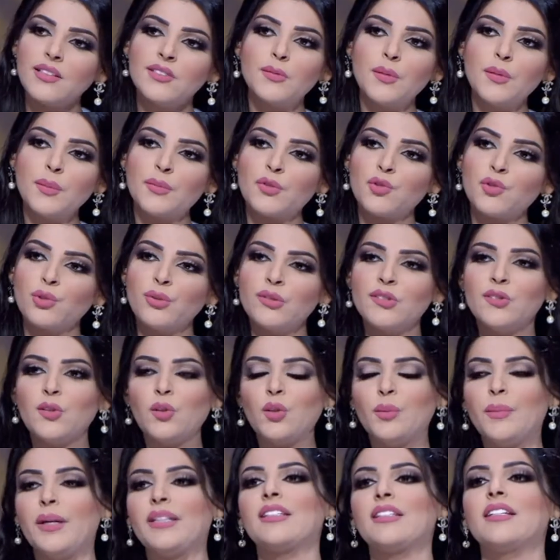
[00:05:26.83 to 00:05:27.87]
تصميمك شنو
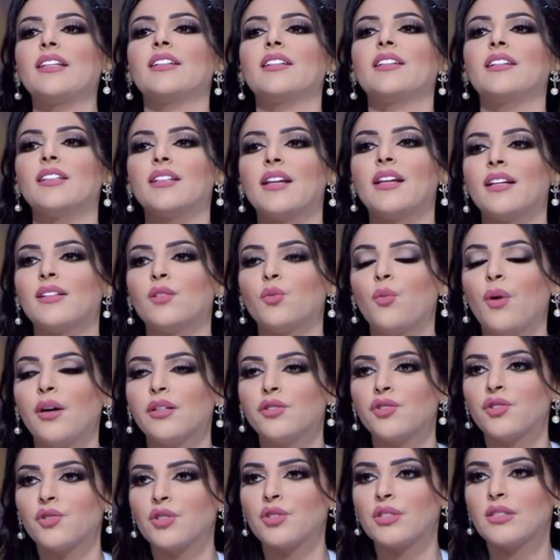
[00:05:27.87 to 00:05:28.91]
الصعوبات اللي اللي
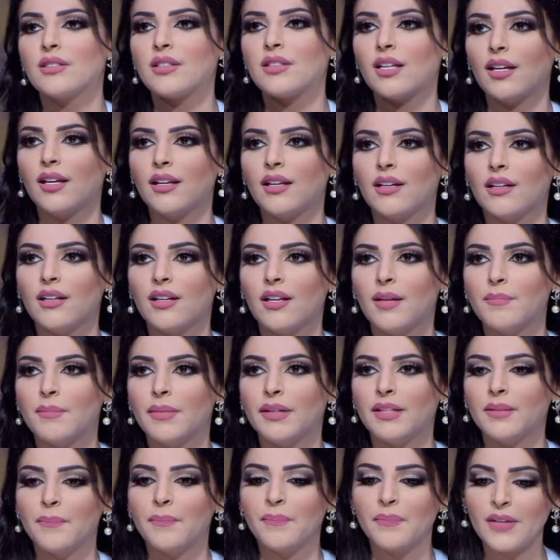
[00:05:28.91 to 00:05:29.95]
تواجهك انت
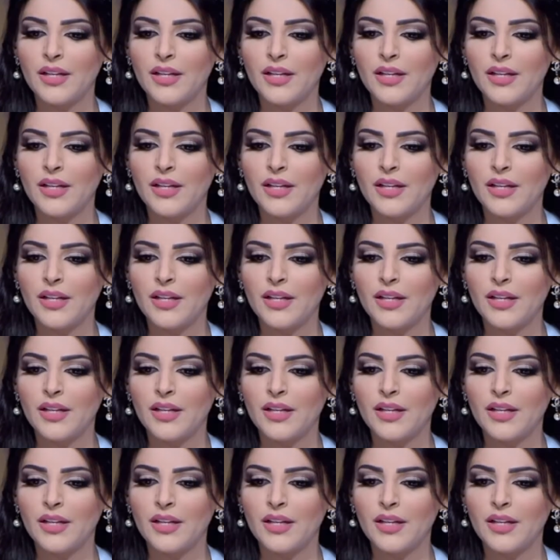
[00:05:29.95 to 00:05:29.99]
لما